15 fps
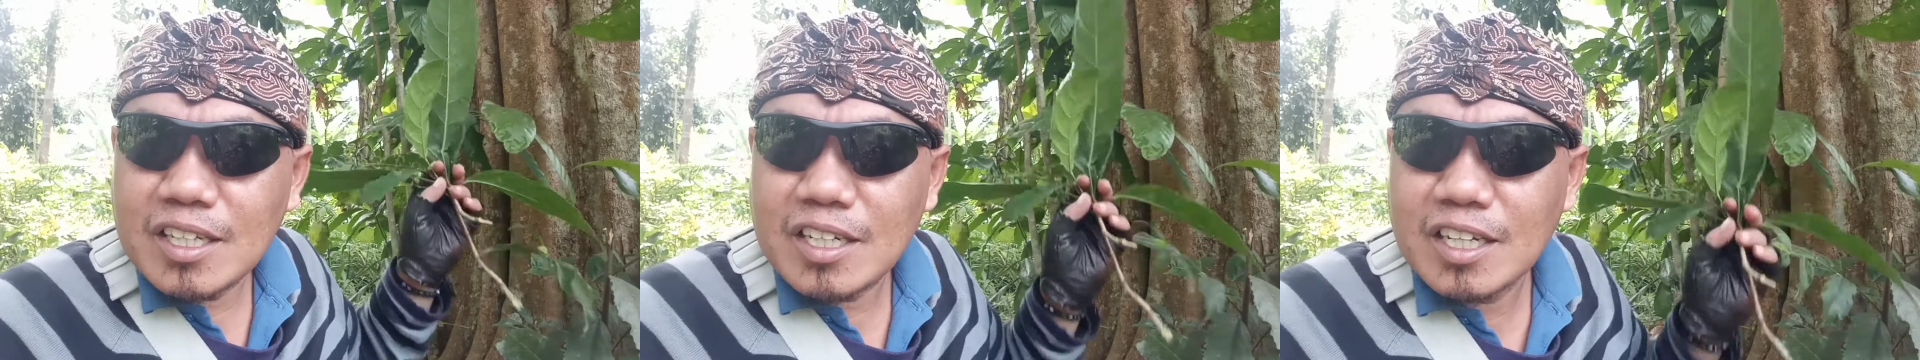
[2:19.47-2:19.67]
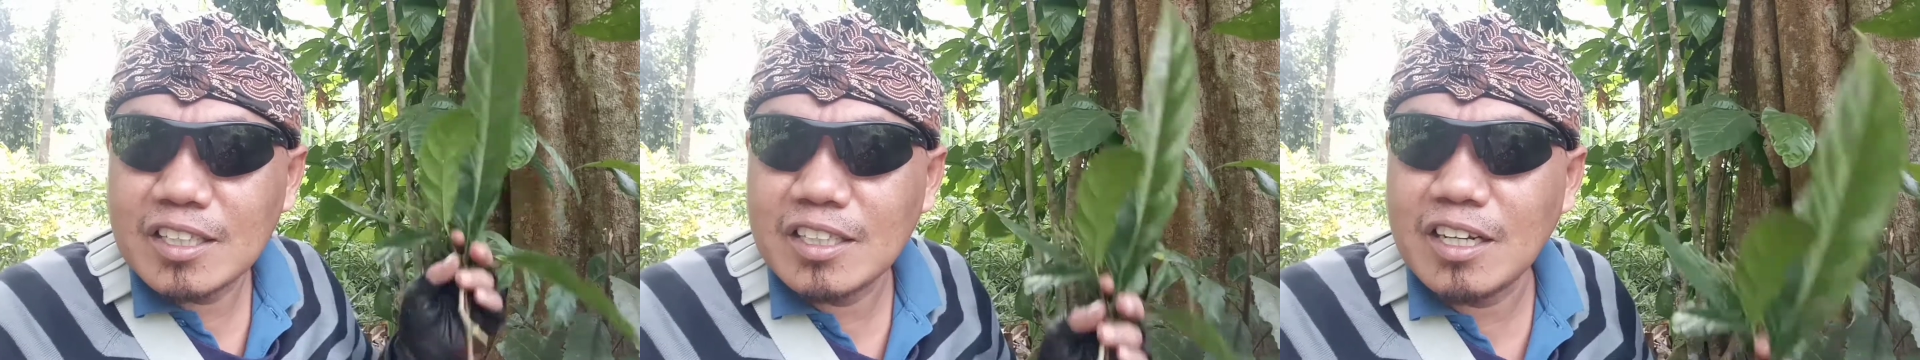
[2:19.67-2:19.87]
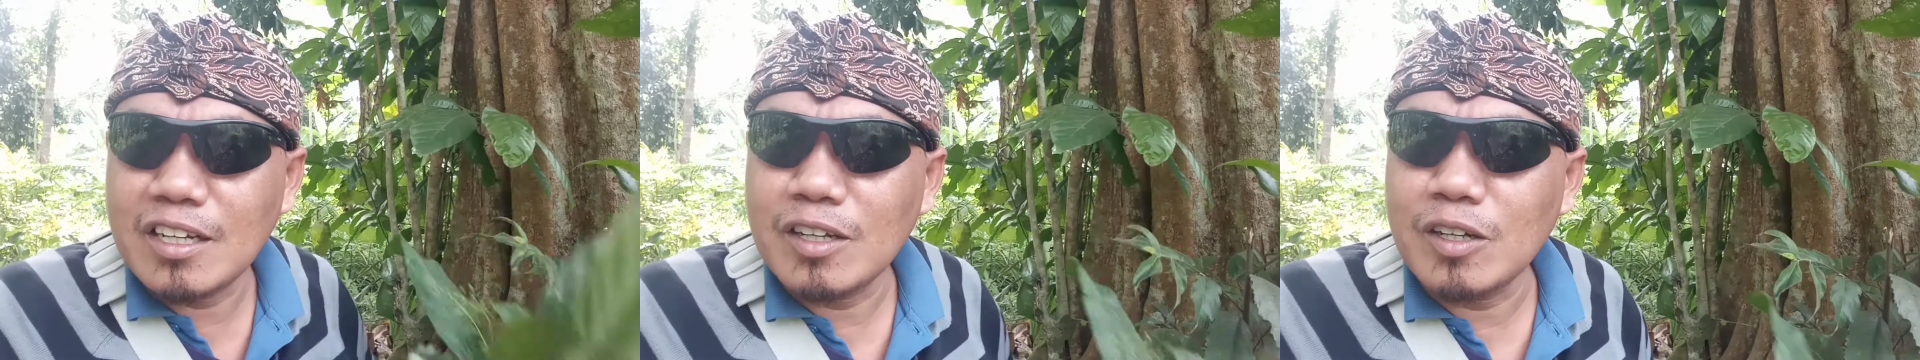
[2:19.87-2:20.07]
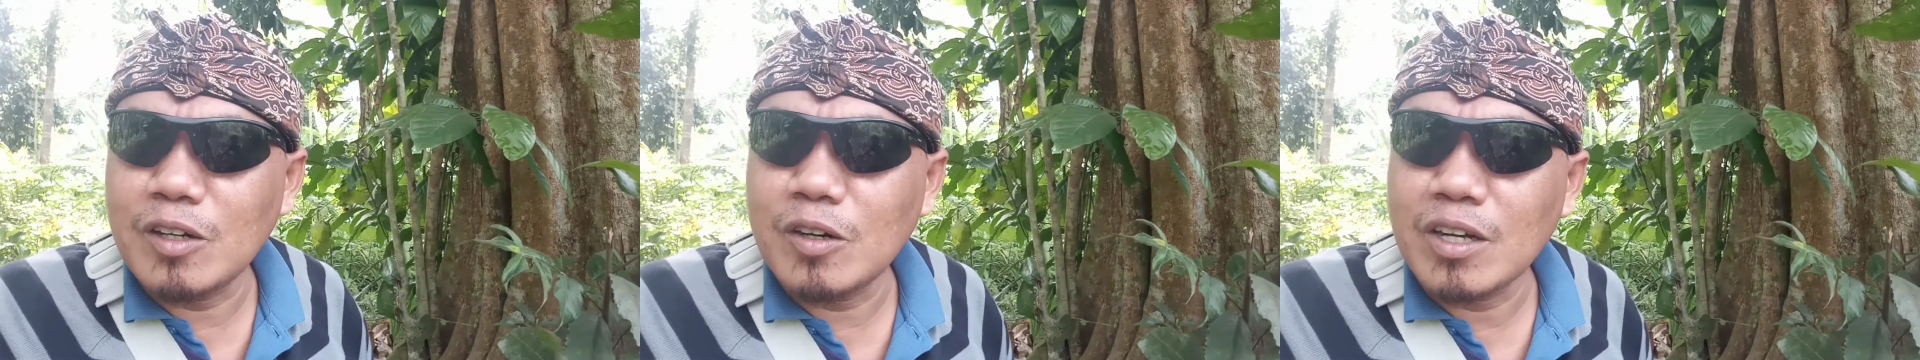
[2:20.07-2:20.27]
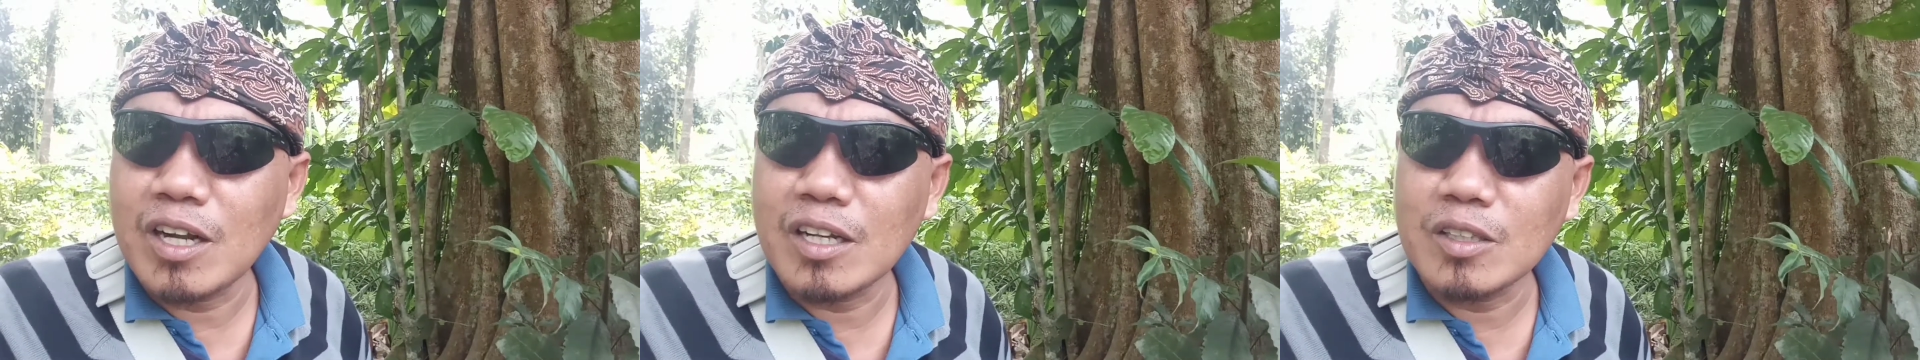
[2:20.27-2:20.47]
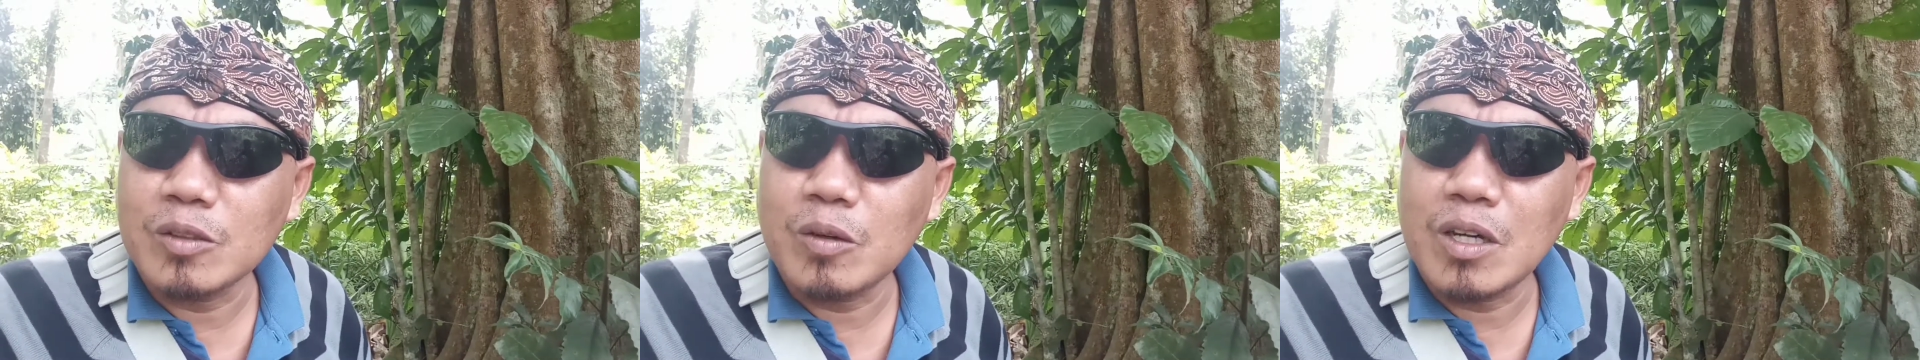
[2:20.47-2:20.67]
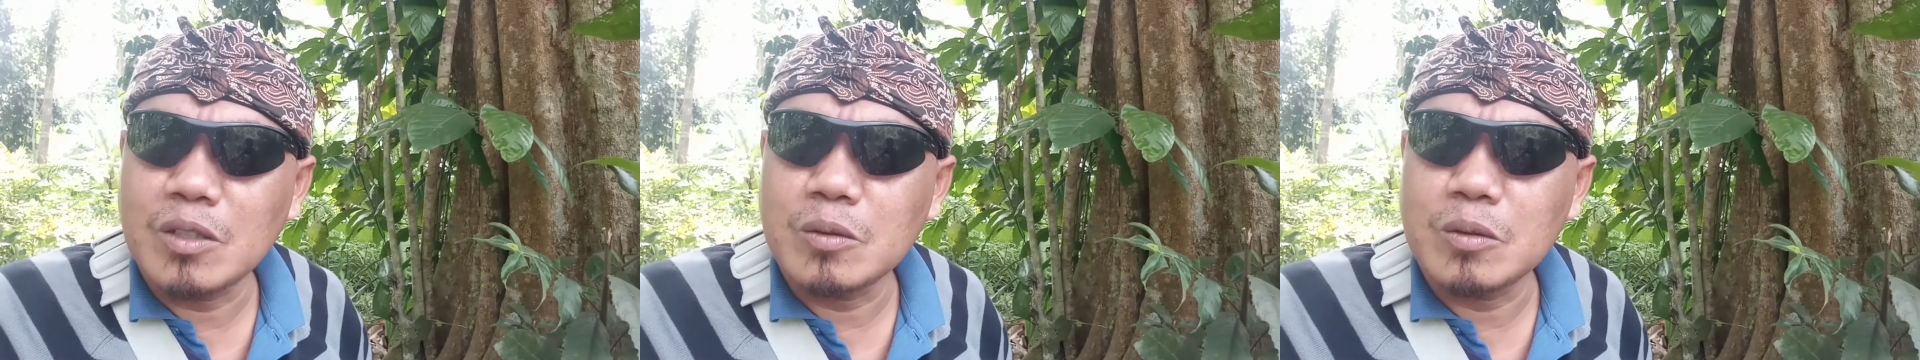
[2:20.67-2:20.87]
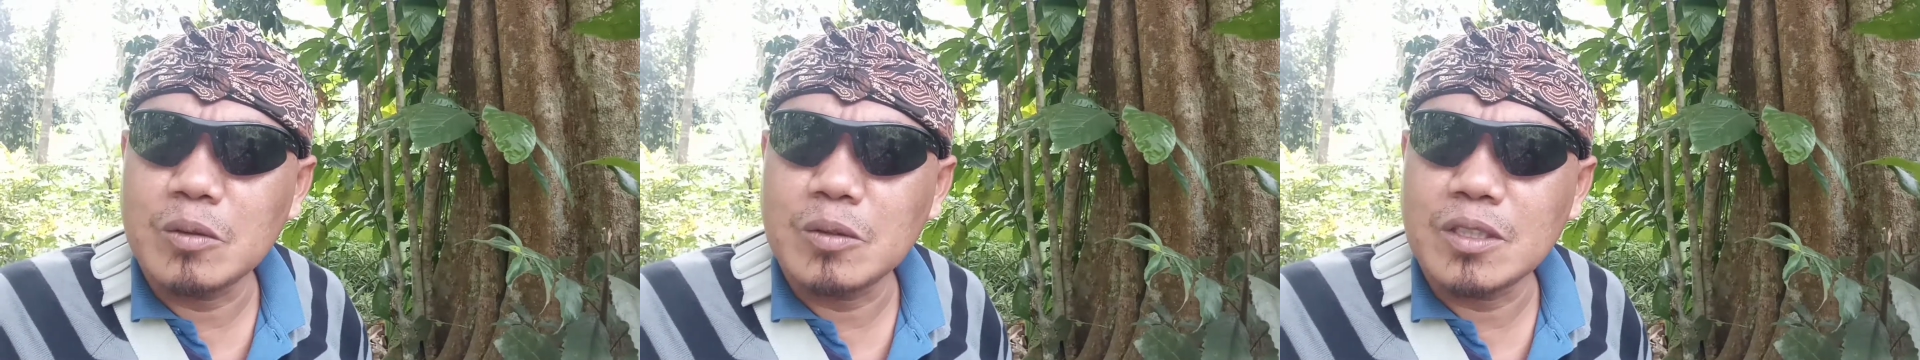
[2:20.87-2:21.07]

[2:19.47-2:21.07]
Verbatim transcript: ingat kalau orang tua dulu